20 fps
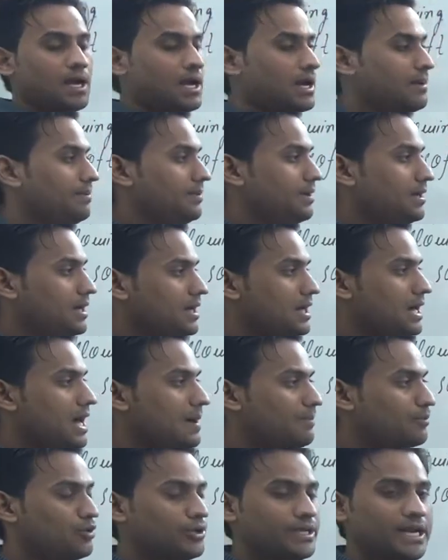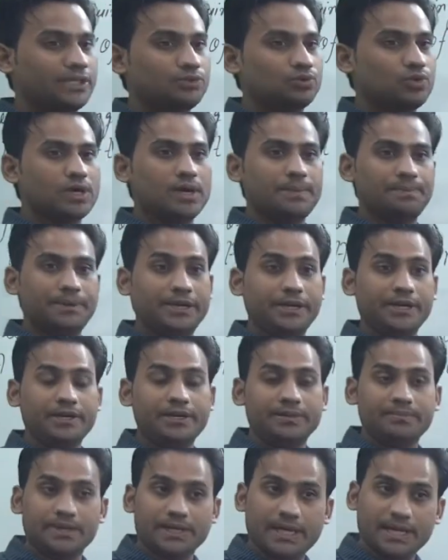अब आपको याद होगा
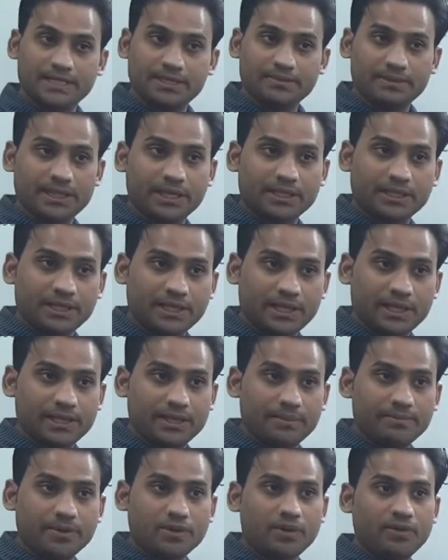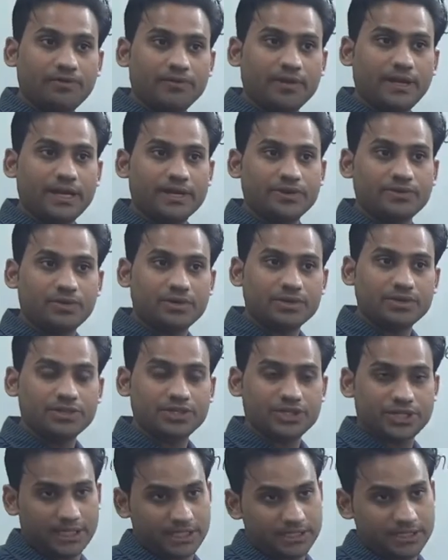पीरियड नंबर कैसे बताते थे नंबर ऑफ इलेक्ट्रॉन
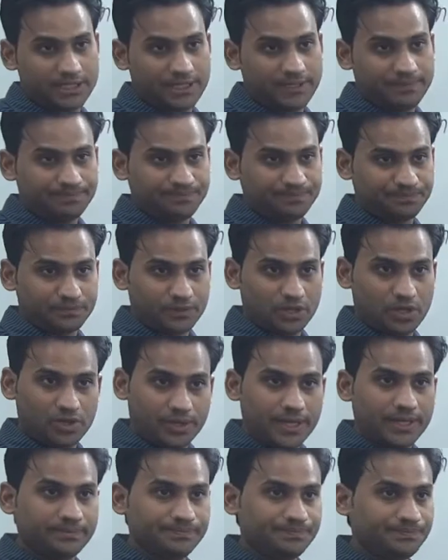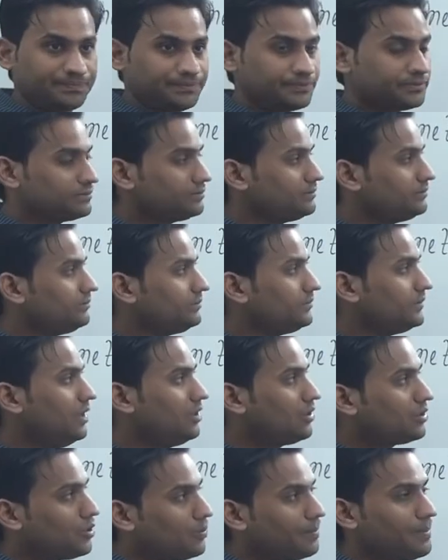शेल से ओके
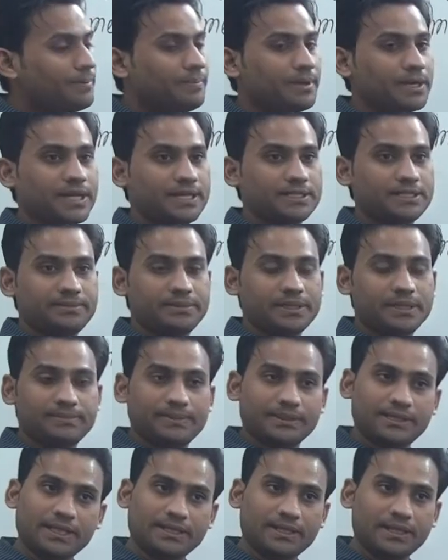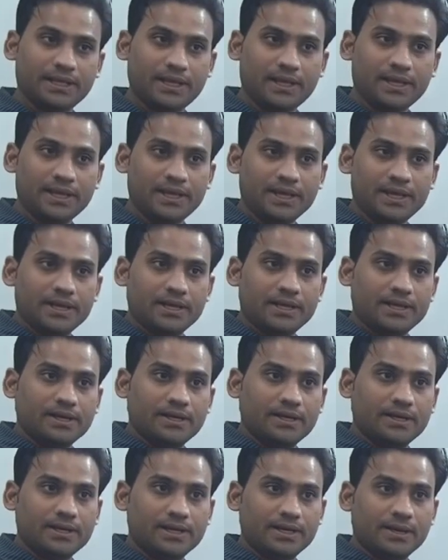और ग्रुप नंबर कैसे बताते थे
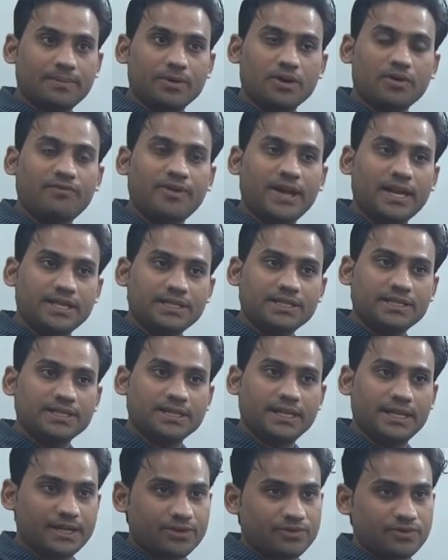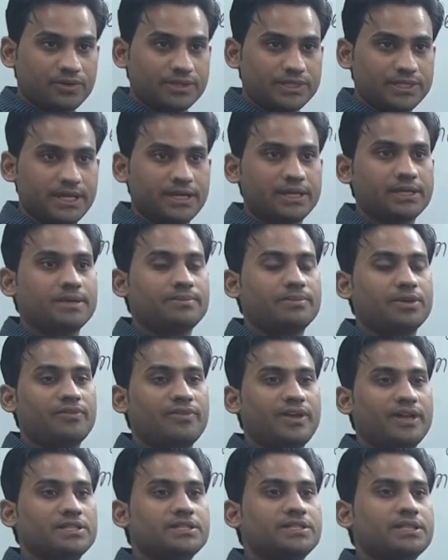नंबर ऑफ वैलेंस इलेक्ट्रॉन से अगर नंबर ऑफ
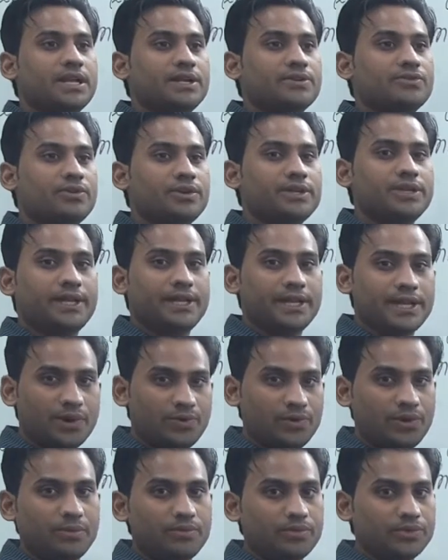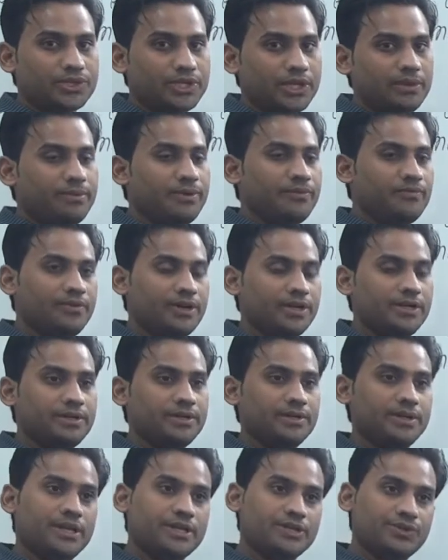वैलेंस इलेक्ट्रॉन यानी कि आउटर मोशल में वन
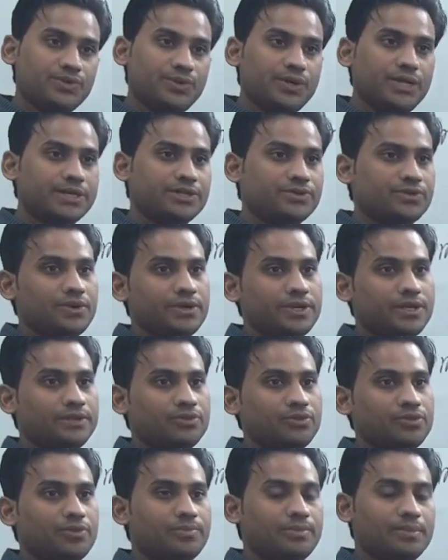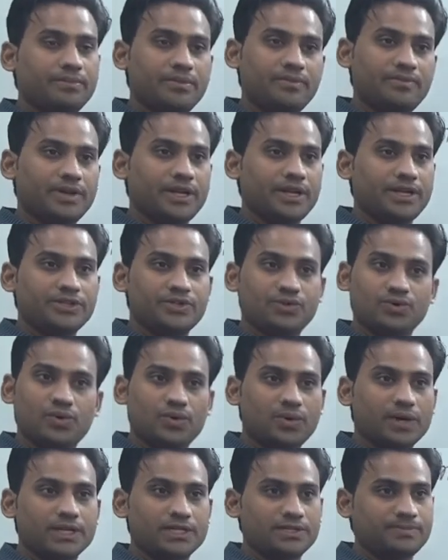या टू इलेक्ट्रॉन है तो ग्रुप नंबर वन एंड टू
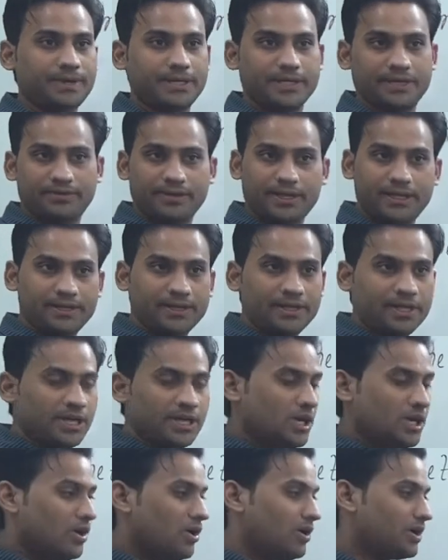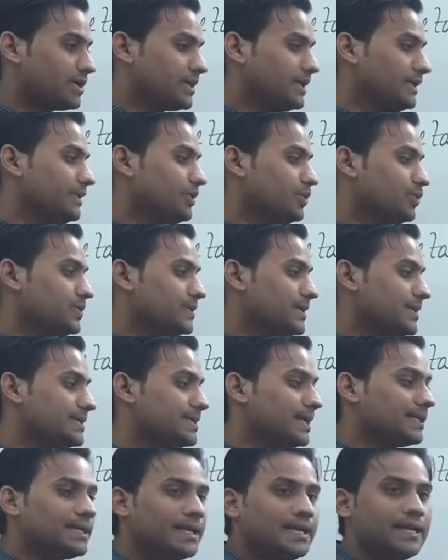होगा रेस्पेक्टिवली और अगर टू से
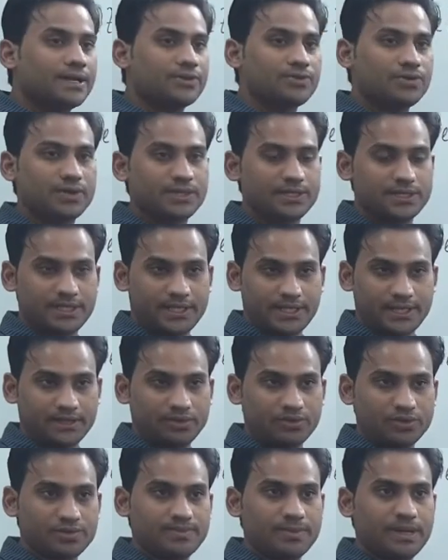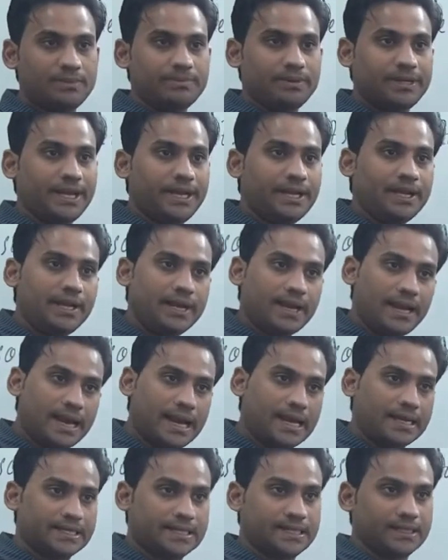ज़्यादा इलेक्ट्रॉन्स हैं तो उसमें हम टेन
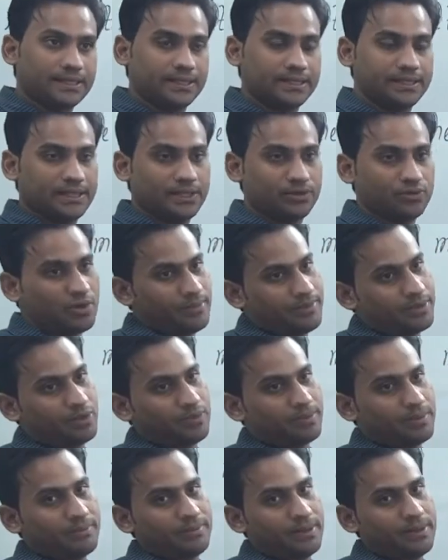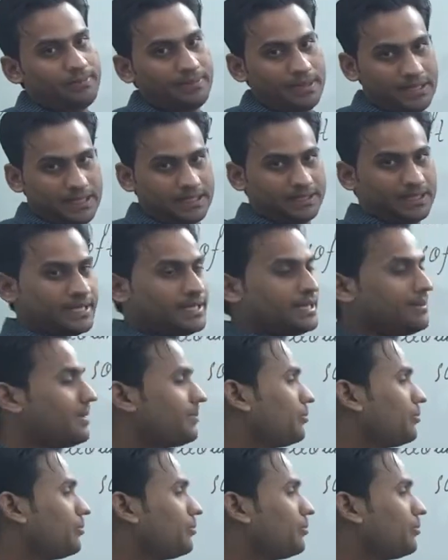ऐड कर देते हैं तो हमें ग्रुप नंबर मिल जाता है हम